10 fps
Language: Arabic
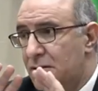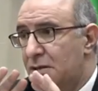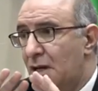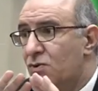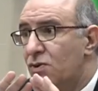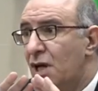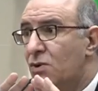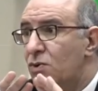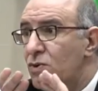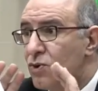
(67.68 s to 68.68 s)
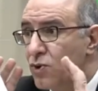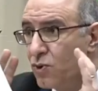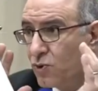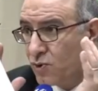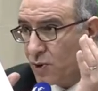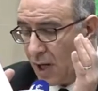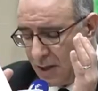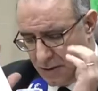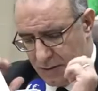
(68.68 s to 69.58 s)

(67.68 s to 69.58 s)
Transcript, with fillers: تكون كل جهودنا